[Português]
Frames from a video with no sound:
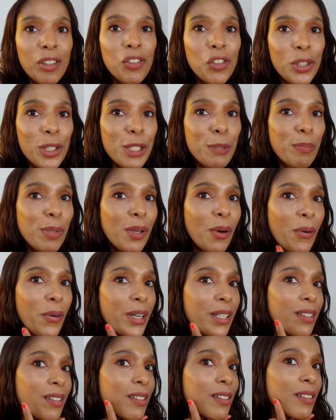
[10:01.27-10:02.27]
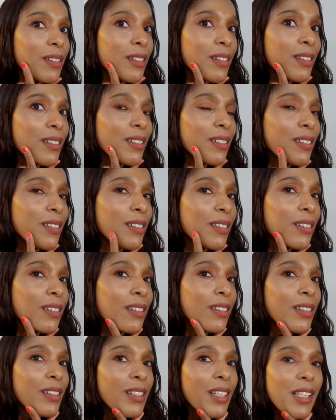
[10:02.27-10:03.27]
dias piores.
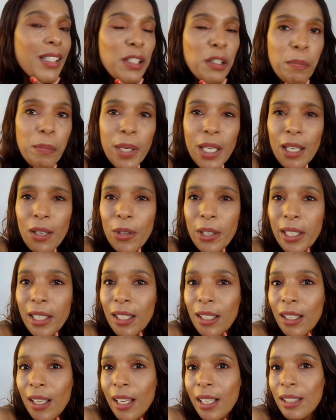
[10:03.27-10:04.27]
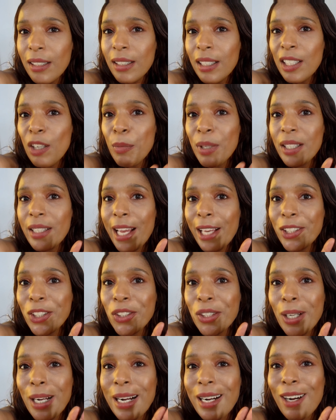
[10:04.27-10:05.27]
Esse brilho aqui ainda não me
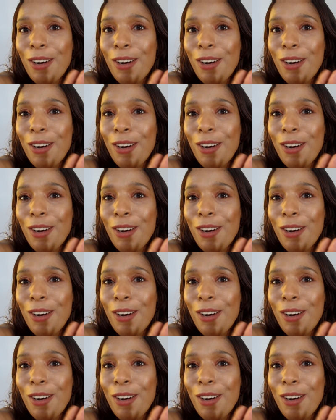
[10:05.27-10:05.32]
deixa